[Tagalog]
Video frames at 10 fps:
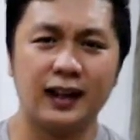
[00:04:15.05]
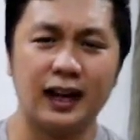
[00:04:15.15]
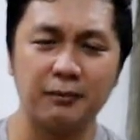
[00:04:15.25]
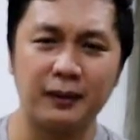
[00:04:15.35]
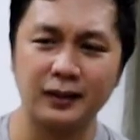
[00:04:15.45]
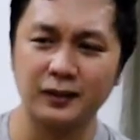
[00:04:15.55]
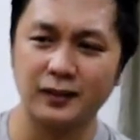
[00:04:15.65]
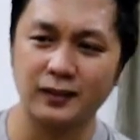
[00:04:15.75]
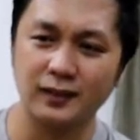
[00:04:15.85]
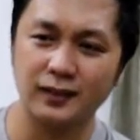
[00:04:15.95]
habang
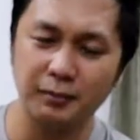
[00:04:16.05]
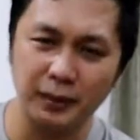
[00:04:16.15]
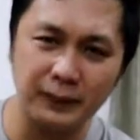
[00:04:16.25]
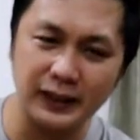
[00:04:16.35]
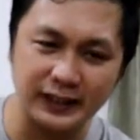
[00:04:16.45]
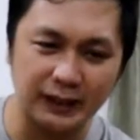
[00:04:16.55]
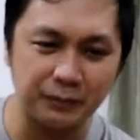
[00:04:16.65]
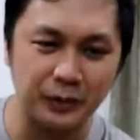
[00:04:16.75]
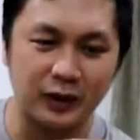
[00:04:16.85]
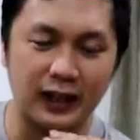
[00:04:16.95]
nabibuild up
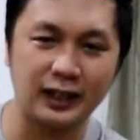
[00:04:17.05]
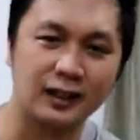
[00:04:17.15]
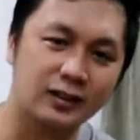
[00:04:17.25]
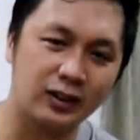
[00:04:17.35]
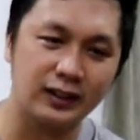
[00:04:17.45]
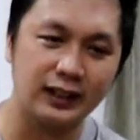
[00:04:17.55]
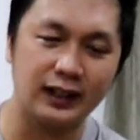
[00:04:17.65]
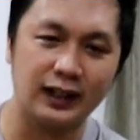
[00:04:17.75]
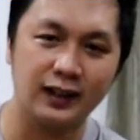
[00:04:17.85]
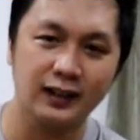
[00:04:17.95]
yung character
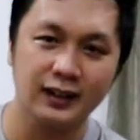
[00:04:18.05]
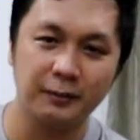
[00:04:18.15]
nila,